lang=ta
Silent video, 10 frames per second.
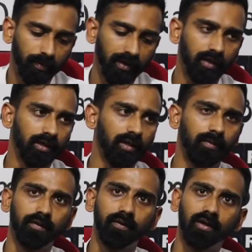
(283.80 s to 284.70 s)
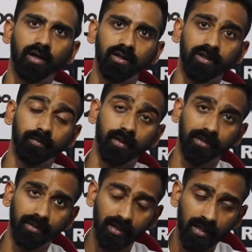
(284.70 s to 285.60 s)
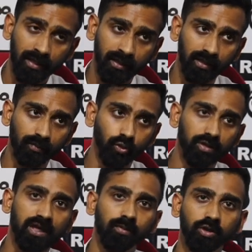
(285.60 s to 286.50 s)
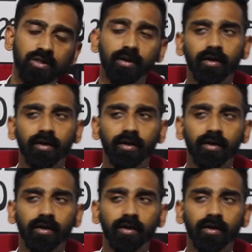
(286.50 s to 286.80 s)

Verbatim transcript: பயனாளிகளாக மாறுவாங்க அதே மாதிரி இதை முழுசாக முடித்தா